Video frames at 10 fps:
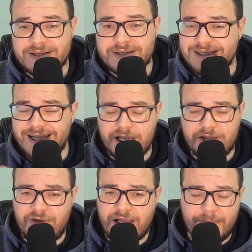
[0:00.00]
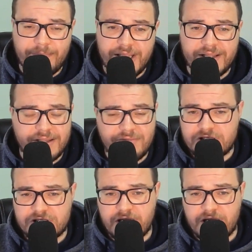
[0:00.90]
Será que vale a pena
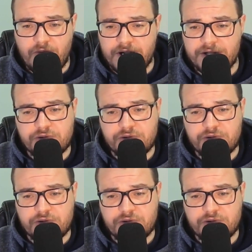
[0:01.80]
investir agora em